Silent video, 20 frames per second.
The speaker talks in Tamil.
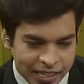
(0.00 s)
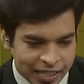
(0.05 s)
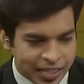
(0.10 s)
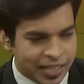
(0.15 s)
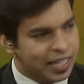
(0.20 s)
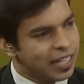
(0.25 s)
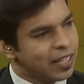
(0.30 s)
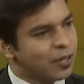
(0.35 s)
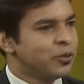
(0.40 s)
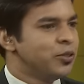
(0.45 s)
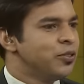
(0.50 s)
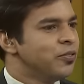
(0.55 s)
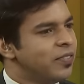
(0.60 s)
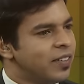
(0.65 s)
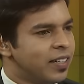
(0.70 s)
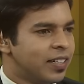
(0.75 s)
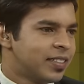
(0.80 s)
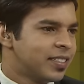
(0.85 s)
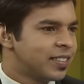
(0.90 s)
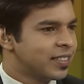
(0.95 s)
நீங்கள் கொஞ்சம்
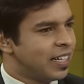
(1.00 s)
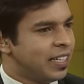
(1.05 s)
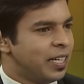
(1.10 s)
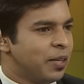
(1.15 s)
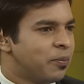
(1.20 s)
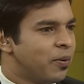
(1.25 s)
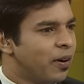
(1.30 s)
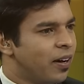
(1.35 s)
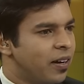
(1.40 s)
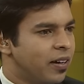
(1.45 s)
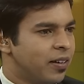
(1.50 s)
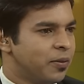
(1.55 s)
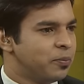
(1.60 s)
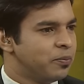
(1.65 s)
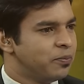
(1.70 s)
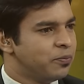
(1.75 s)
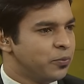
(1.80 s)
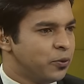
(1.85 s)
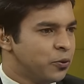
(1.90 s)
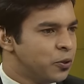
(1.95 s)
வேர்ட்ஸ் கண்டிப்பாக
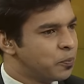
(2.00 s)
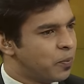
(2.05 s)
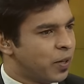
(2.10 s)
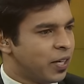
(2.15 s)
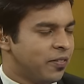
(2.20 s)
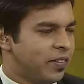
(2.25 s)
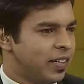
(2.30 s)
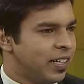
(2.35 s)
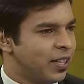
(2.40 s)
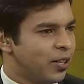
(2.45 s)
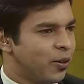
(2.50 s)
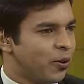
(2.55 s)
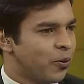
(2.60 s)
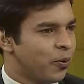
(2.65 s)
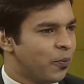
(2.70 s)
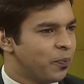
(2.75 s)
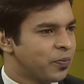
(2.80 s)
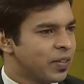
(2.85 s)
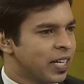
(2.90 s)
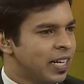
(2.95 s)
யூஸ் பண்ண வேண்டியது இருக்கும்